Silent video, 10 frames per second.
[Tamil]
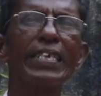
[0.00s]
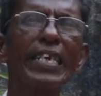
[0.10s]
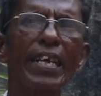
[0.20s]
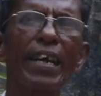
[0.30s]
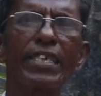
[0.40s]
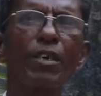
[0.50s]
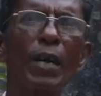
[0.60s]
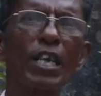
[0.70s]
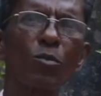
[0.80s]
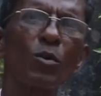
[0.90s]
ஈரம்
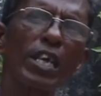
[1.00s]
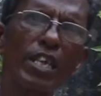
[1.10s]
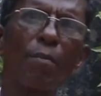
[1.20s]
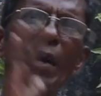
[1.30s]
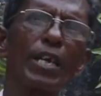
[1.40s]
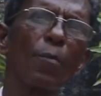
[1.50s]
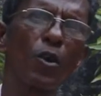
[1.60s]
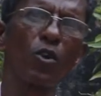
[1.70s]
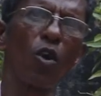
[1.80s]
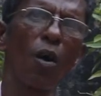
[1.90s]
அதிகமா இருக்கும்போது அதுல மண்ணு
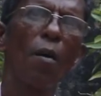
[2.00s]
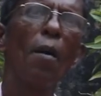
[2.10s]
போடுறோம்